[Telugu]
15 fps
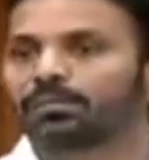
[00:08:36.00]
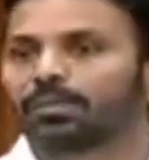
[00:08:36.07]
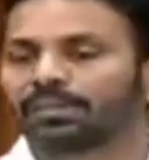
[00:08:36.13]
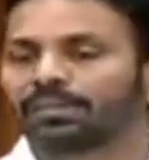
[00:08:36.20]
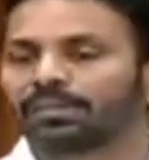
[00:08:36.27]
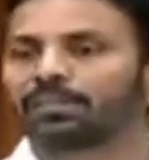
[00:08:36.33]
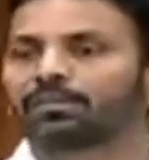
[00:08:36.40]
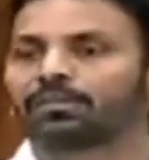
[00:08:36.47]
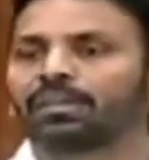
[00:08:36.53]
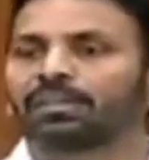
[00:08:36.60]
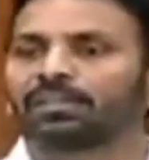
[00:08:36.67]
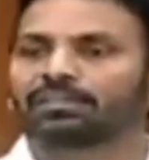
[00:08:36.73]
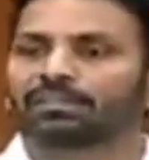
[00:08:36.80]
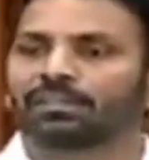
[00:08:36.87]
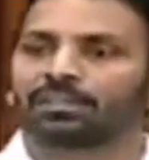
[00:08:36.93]
ప్రజెంట్ ఉన్న
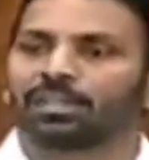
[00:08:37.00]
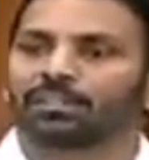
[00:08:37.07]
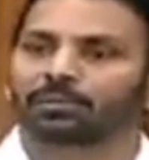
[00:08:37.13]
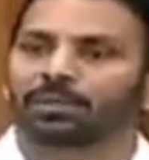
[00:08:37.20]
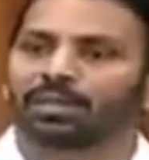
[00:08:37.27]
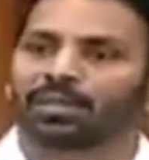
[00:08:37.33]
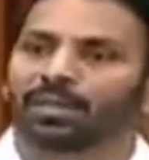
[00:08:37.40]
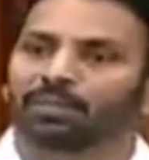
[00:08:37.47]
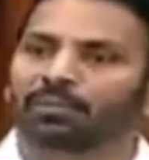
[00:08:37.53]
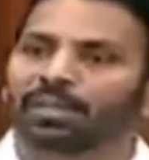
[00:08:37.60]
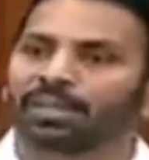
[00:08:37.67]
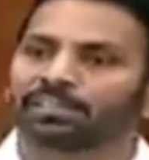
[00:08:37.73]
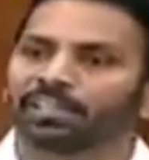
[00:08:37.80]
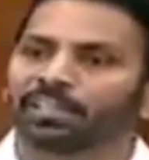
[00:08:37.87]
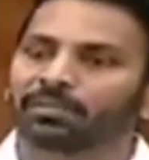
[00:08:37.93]
డిస్ట్రిక్ట్ హాస్పిటల్ని
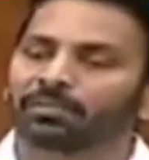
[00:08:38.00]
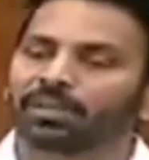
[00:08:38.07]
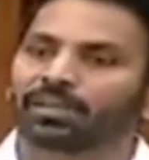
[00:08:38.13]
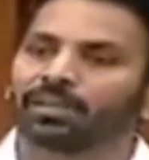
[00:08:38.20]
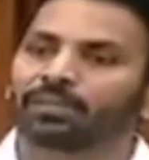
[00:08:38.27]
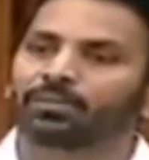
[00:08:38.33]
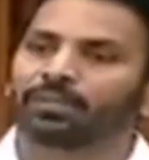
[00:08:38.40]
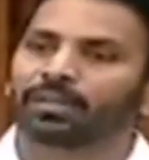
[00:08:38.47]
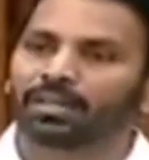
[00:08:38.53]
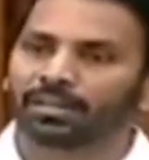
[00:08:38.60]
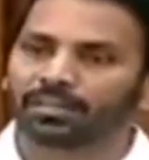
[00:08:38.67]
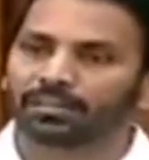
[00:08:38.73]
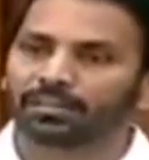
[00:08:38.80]
అప్గ్రేడ్ చేయడమే కాకుండా